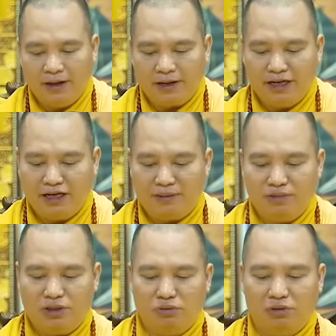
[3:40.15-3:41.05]
khi
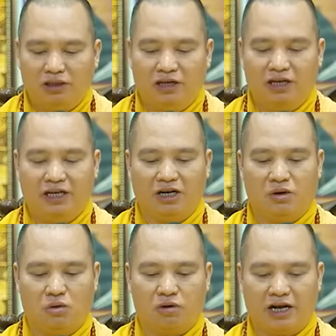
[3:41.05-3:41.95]
lâm trung tướng địa
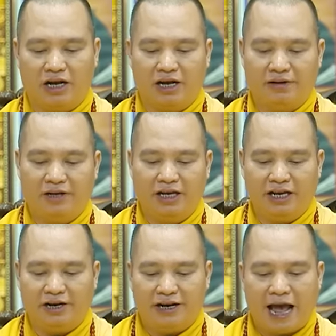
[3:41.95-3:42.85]
ngục ờ,
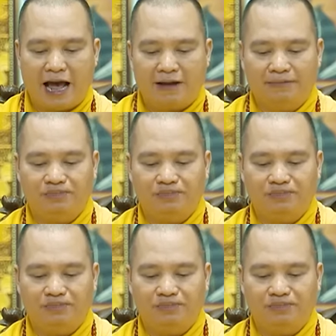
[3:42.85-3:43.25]
hiện ra